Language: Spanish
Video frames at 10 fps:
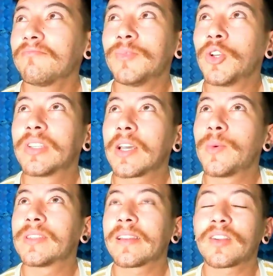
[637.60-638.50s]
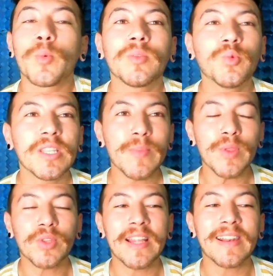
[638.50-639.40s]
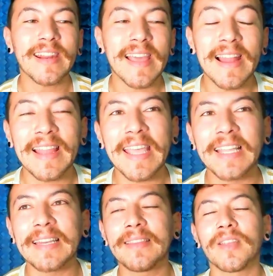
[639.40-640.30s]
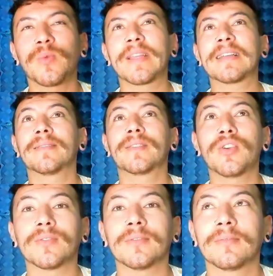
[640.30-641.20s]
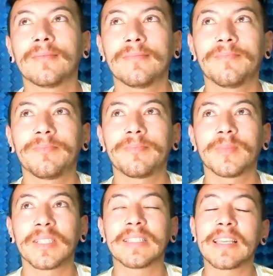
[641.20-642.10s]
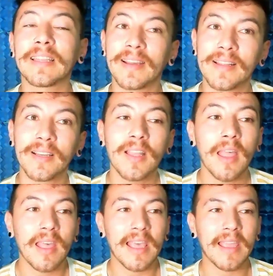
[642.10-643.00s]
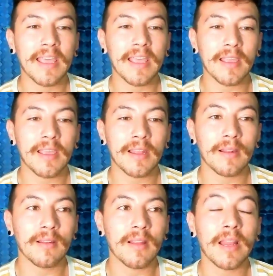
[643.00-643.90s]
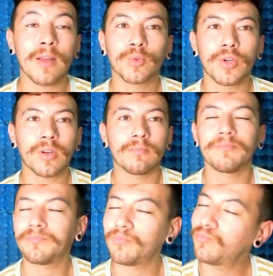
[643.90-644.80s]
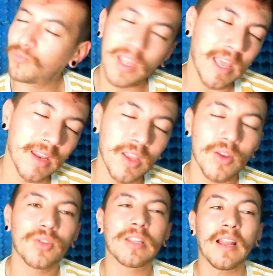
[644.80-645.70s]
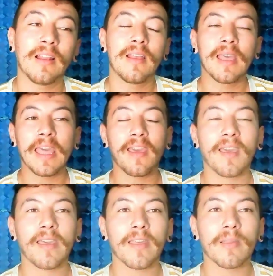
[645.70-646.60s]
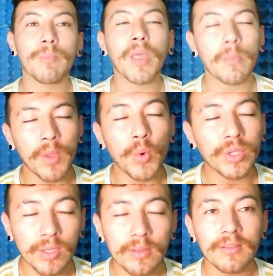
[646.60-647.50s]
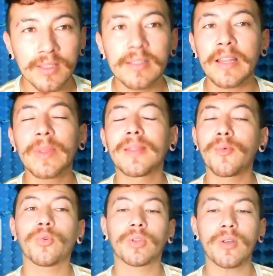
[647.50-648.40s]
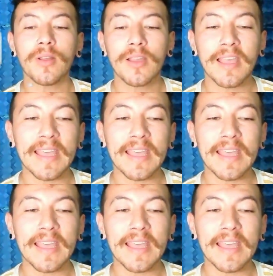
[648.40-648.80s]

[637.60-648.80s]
No sé cómo decir, como un sentimiento tan real escrita en una canción. Así que nada. Eh, el, el autor, genio total. Eh, me, gustó, sinceramente me gustó.